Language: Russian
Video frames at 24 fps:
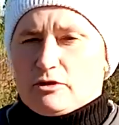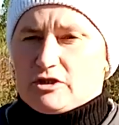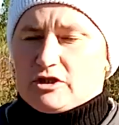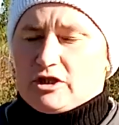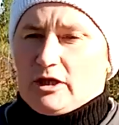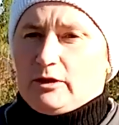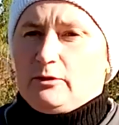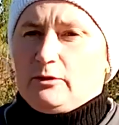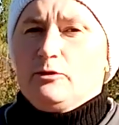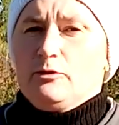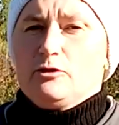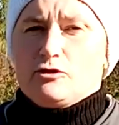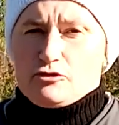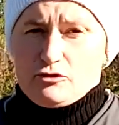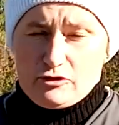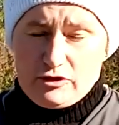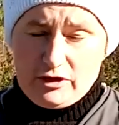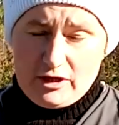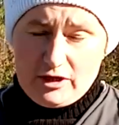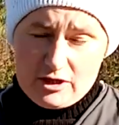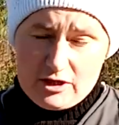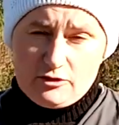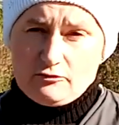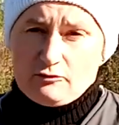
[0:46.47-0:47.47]
Ну, ничего
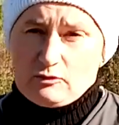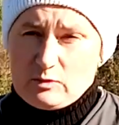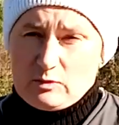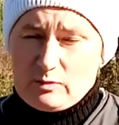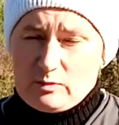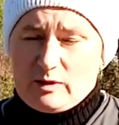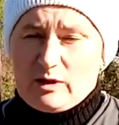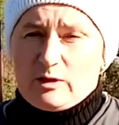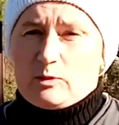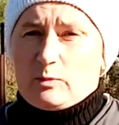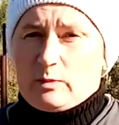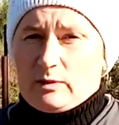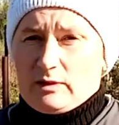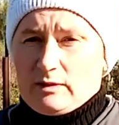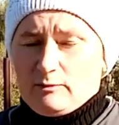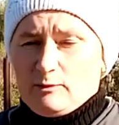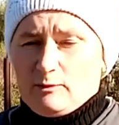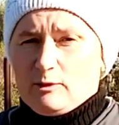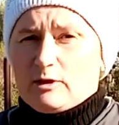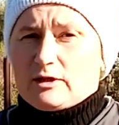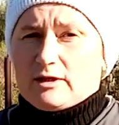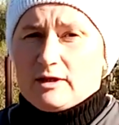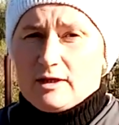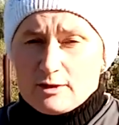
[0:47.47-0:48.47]
страшного, в том году было много,
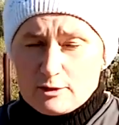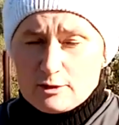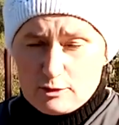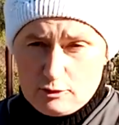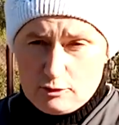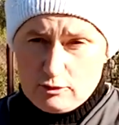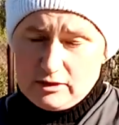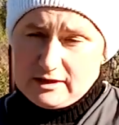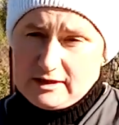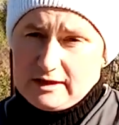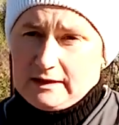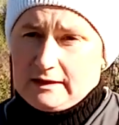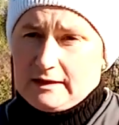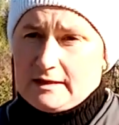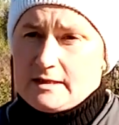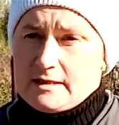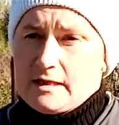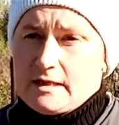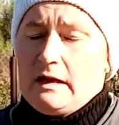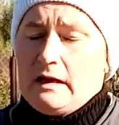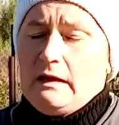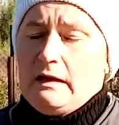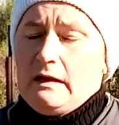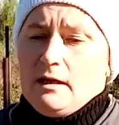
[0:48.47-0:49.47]
так что осталось.
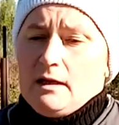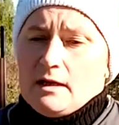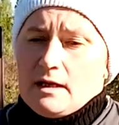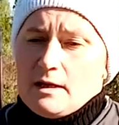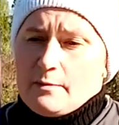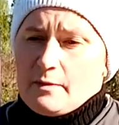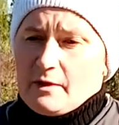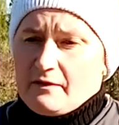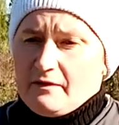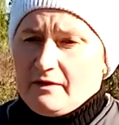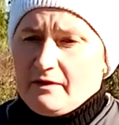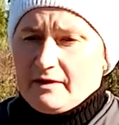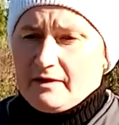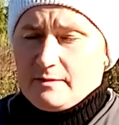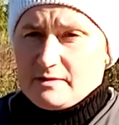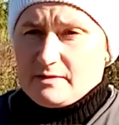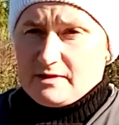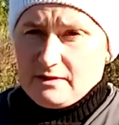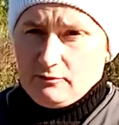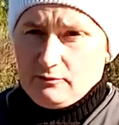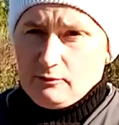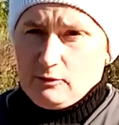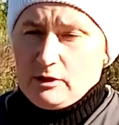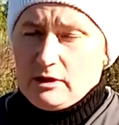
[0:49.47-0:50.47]
И поговорим
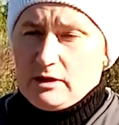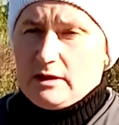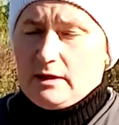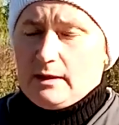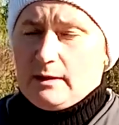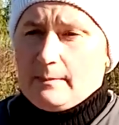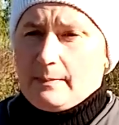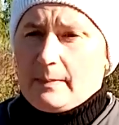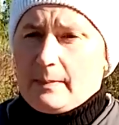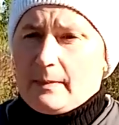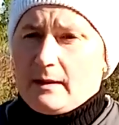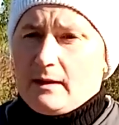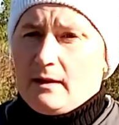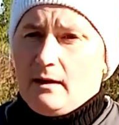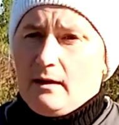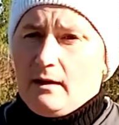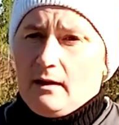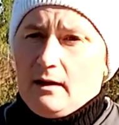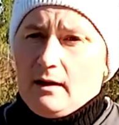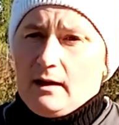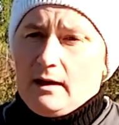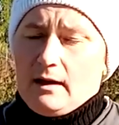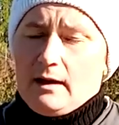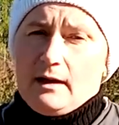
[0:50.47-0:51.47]
сегодня
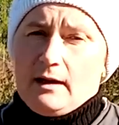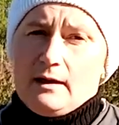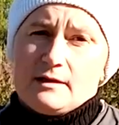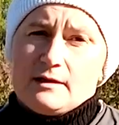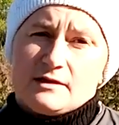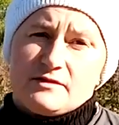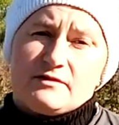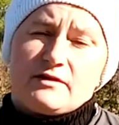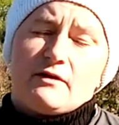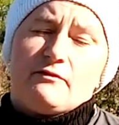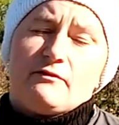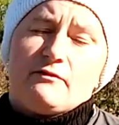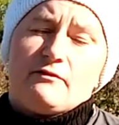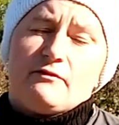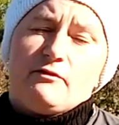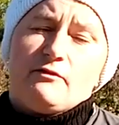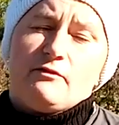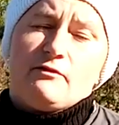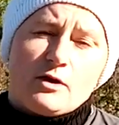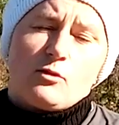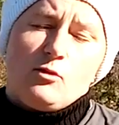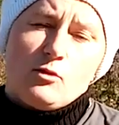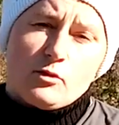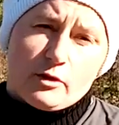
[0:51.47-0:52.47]
о световом дне
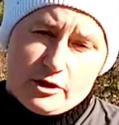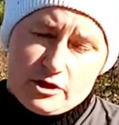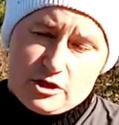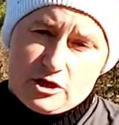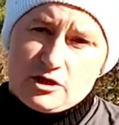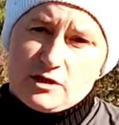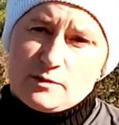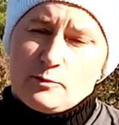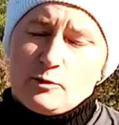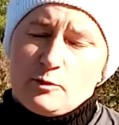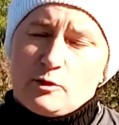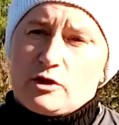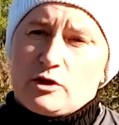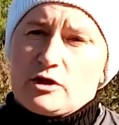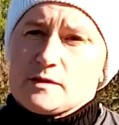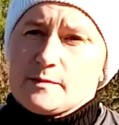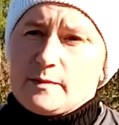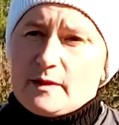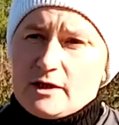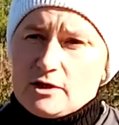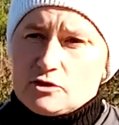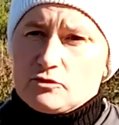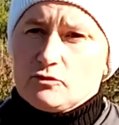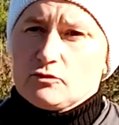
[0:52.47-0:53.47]
курочки. Многие
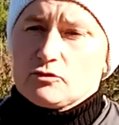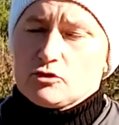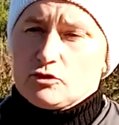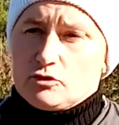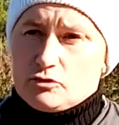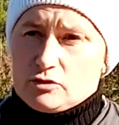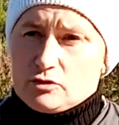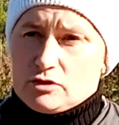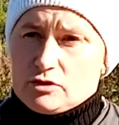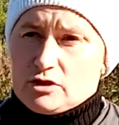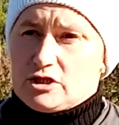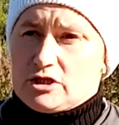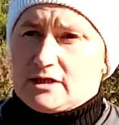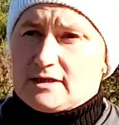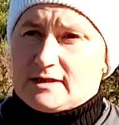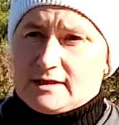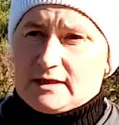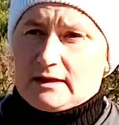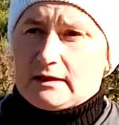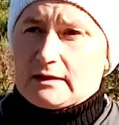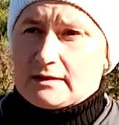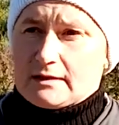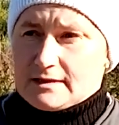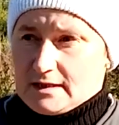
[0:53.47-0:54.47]
спрашивают, что сейчас делать
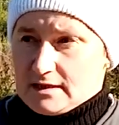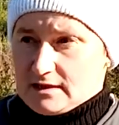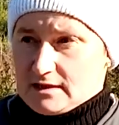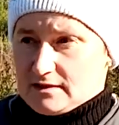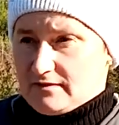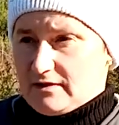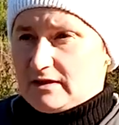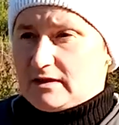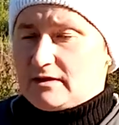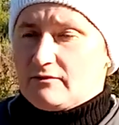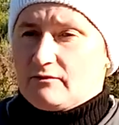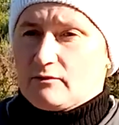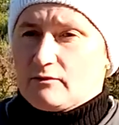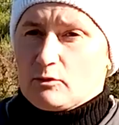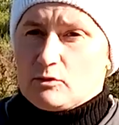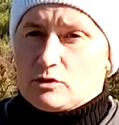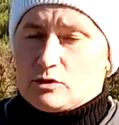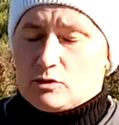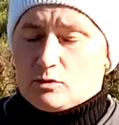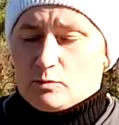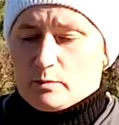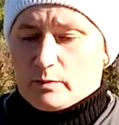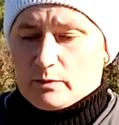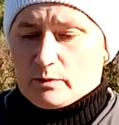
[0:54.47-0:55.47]
со светом. Вроде
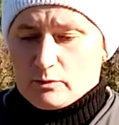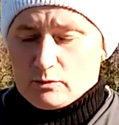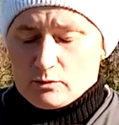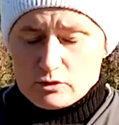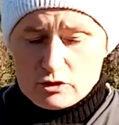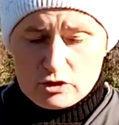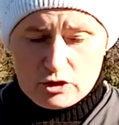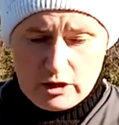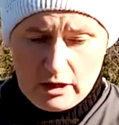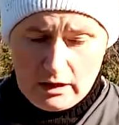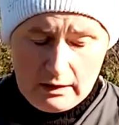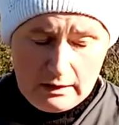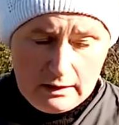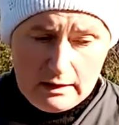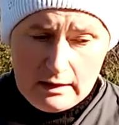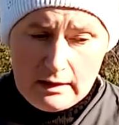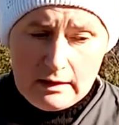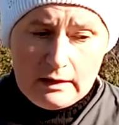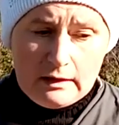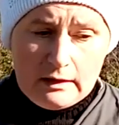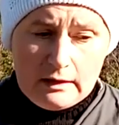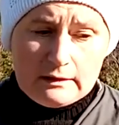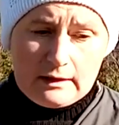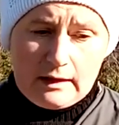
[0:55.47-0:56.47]
бы уже
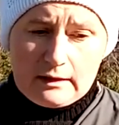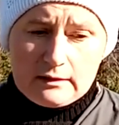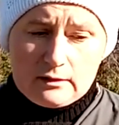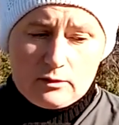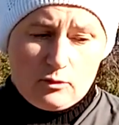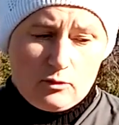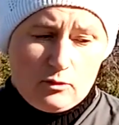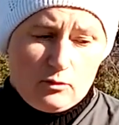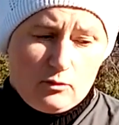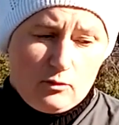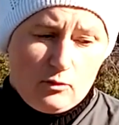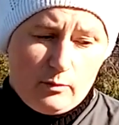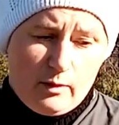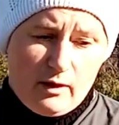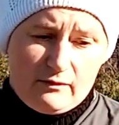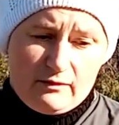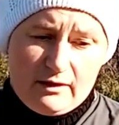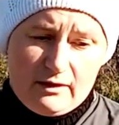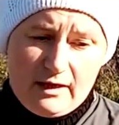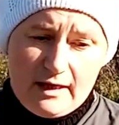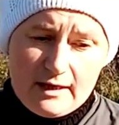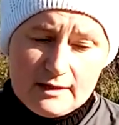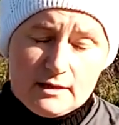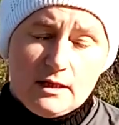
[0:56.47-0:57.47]
надо
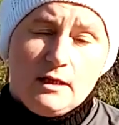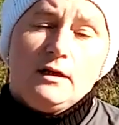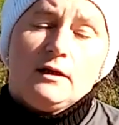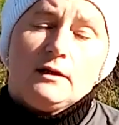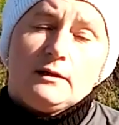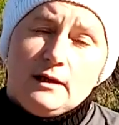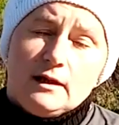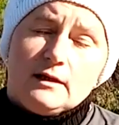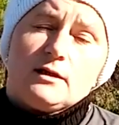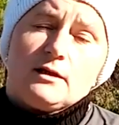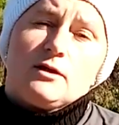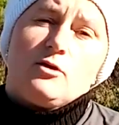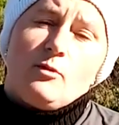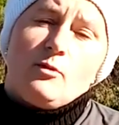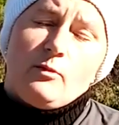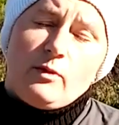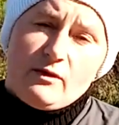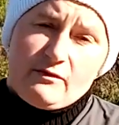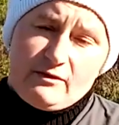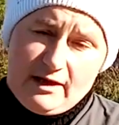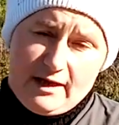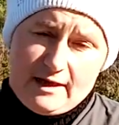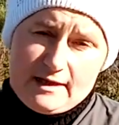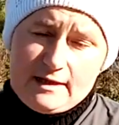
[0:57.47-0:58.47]
убавлять. Надо не
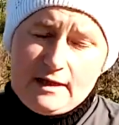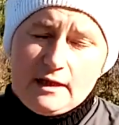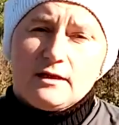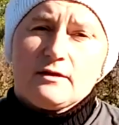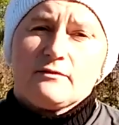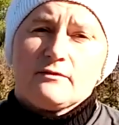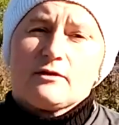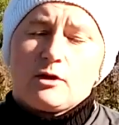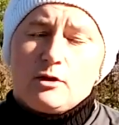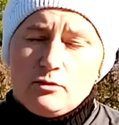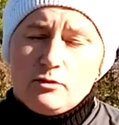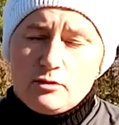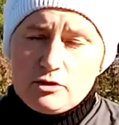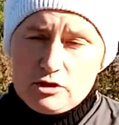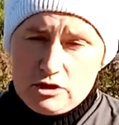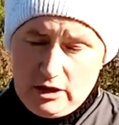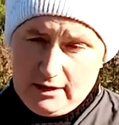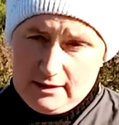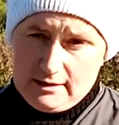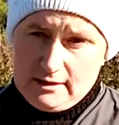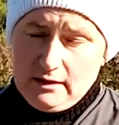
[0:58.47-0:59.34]
убавлять, надо выключать.